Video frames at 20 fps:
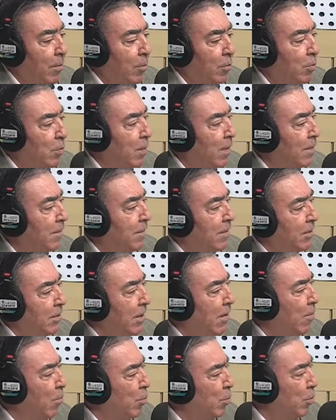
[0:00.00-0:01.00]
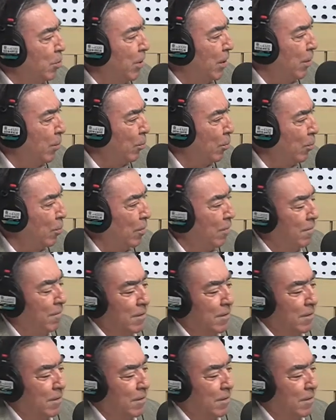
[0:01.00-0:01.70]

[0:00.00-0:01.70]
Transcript: Os pais viajavam para o exterior,